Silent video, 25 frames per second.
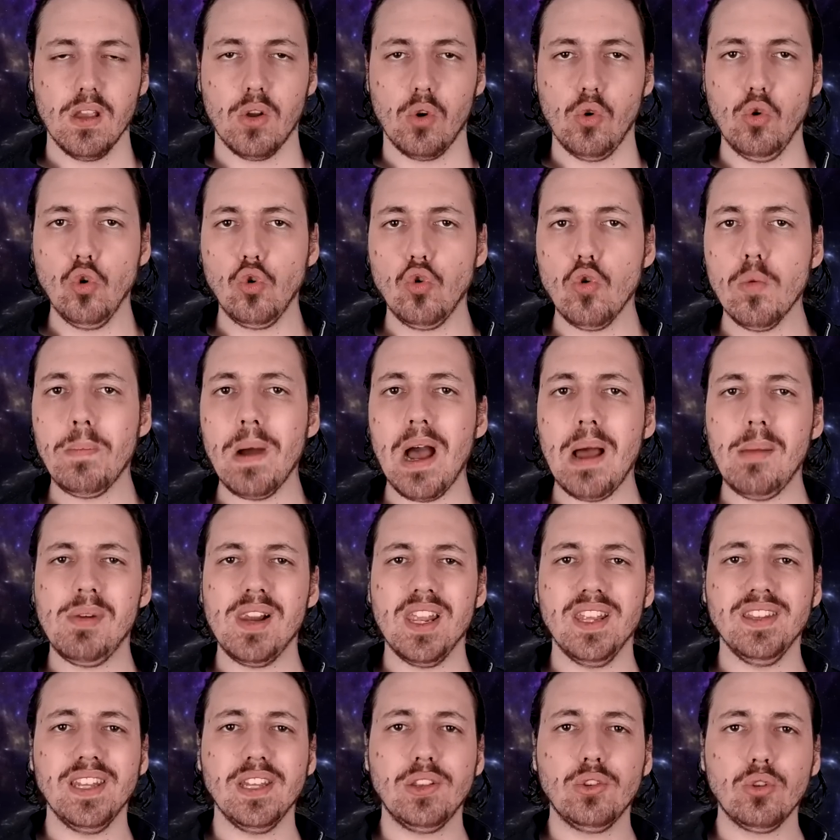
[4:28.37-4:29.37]
Le
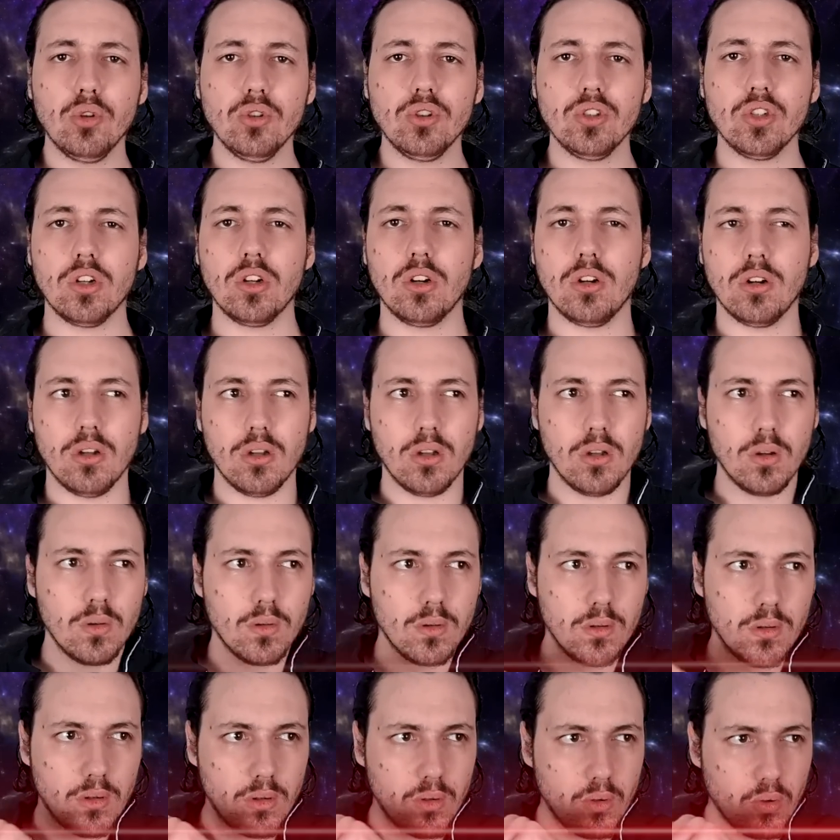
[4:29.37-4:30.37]
coupable n'est autre
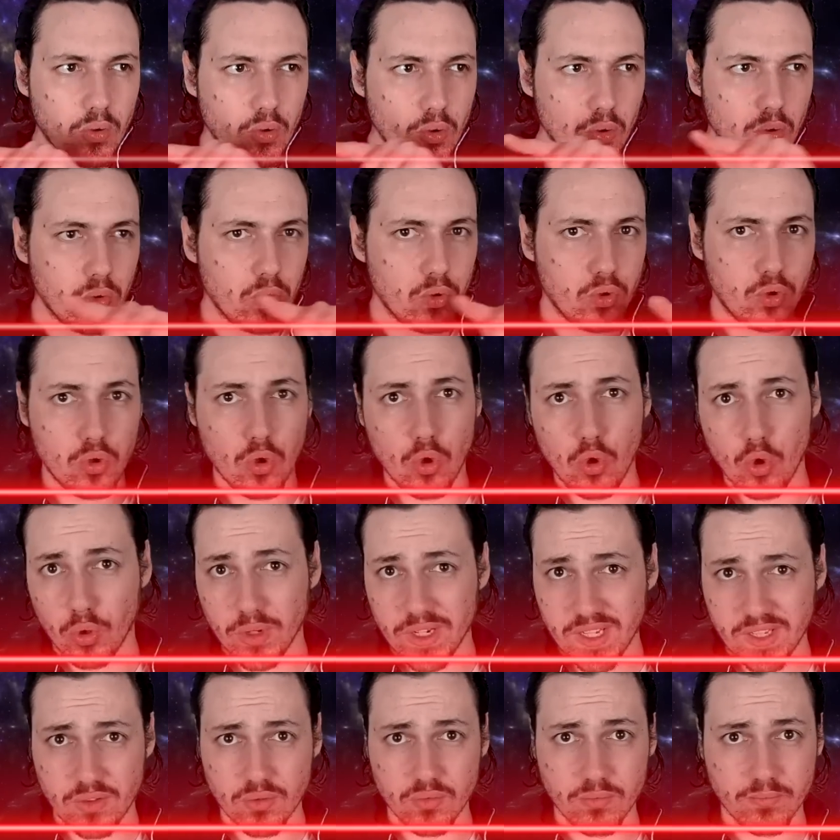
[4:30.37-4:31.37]
que
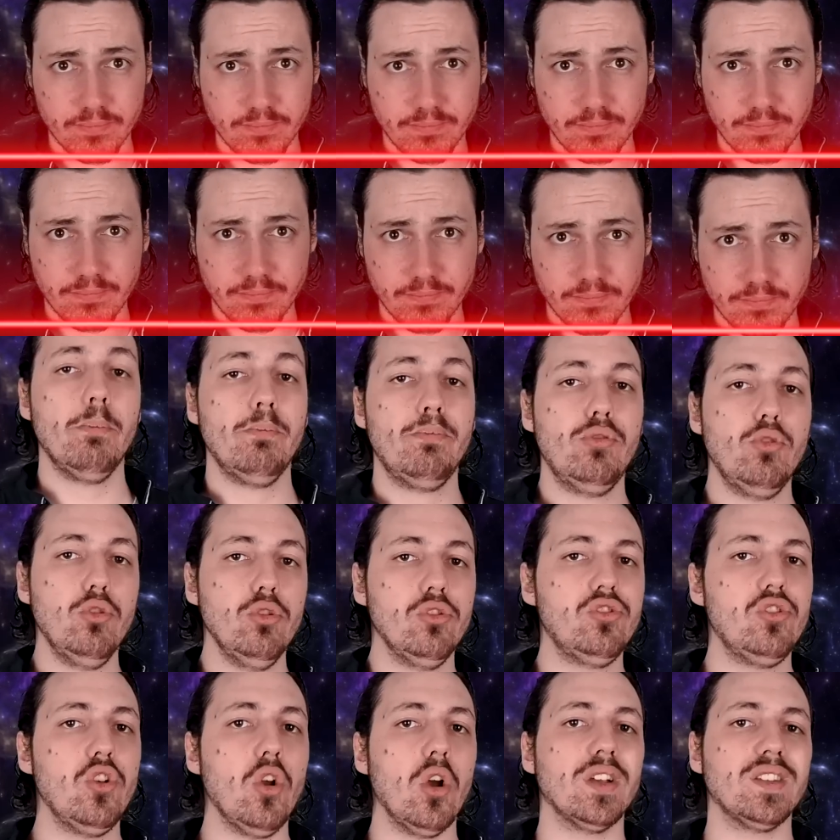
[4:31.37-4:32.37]
l'horizon.
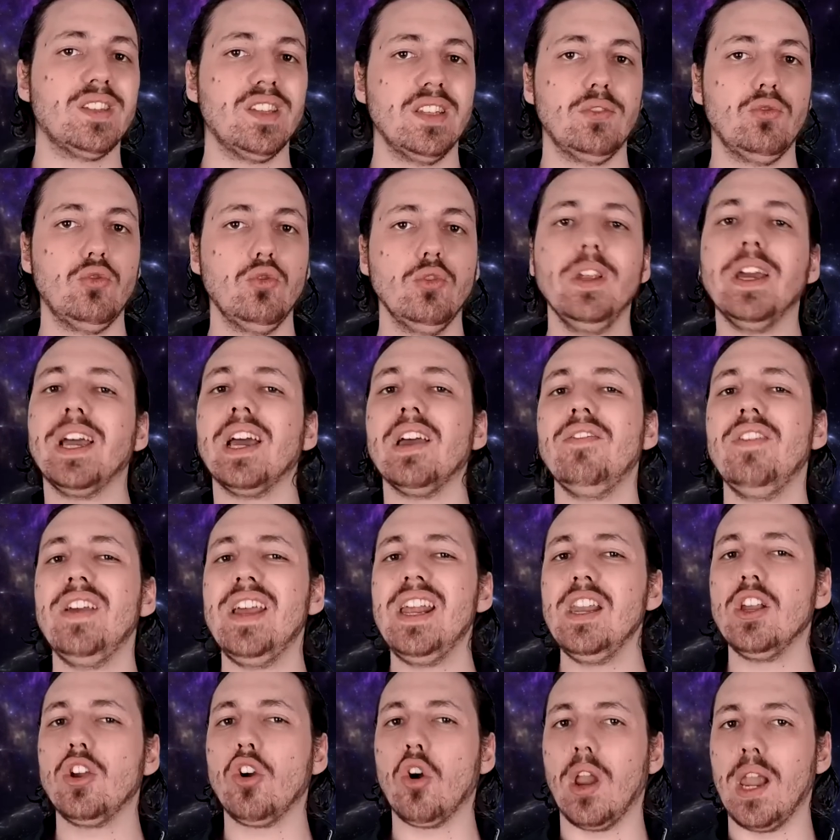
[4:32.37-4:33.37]
Plusieurs études
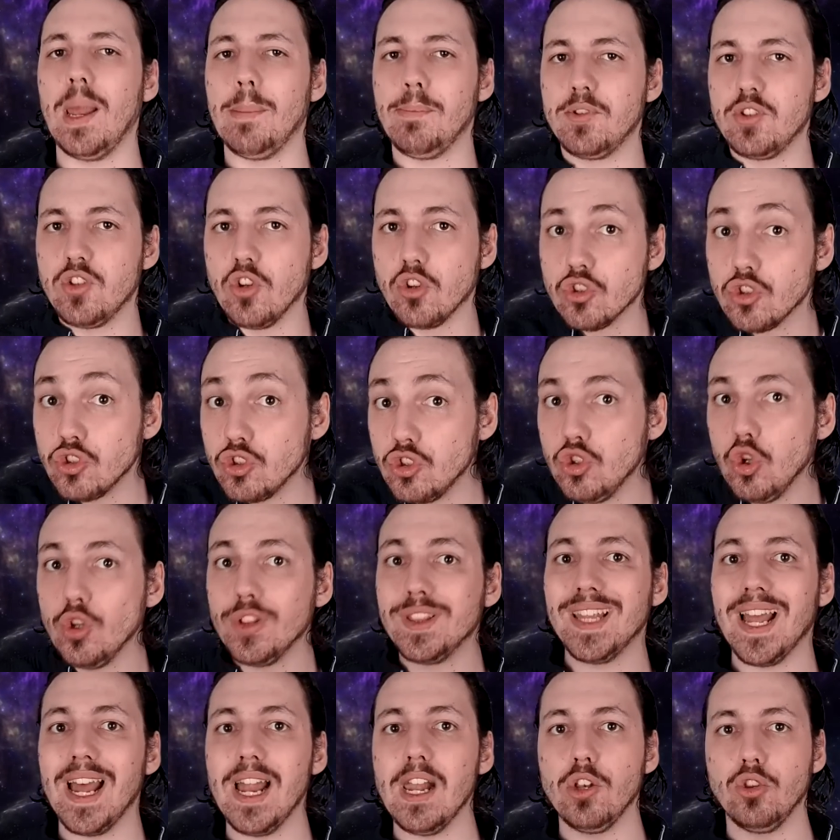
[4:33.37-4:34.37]
révèlent qu'en l'absence
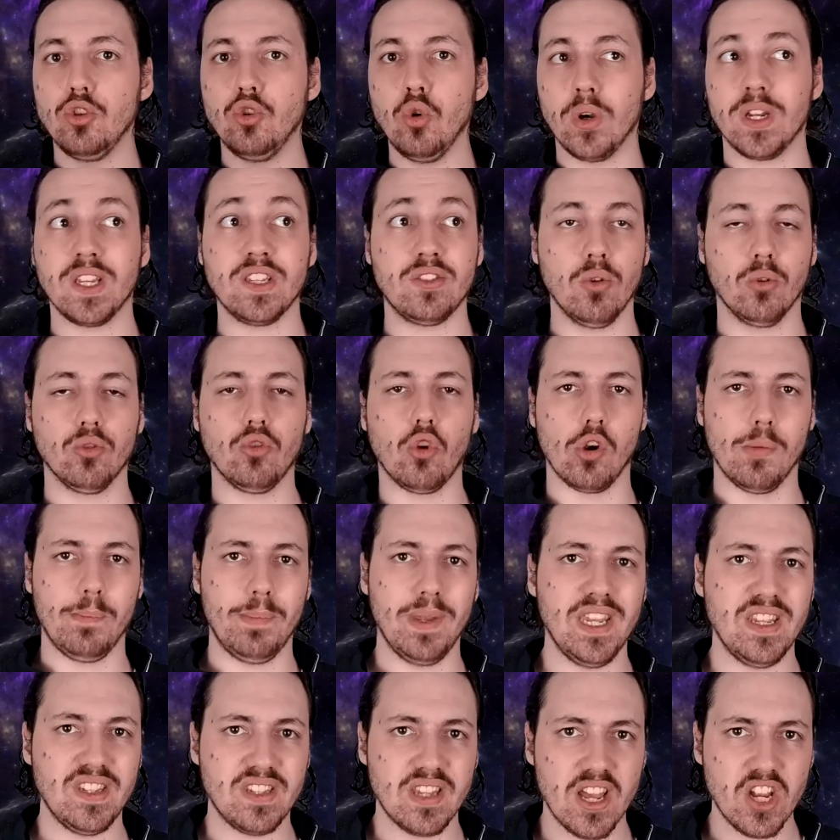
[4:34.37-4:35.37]
totale d'horizon dans le
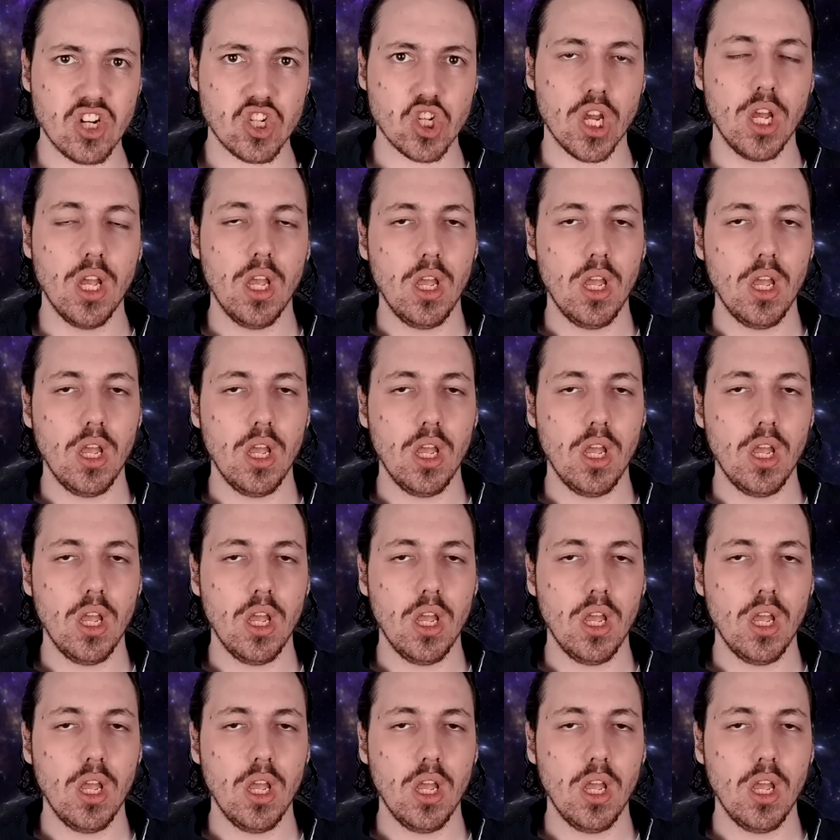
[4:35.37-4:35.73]
paysage,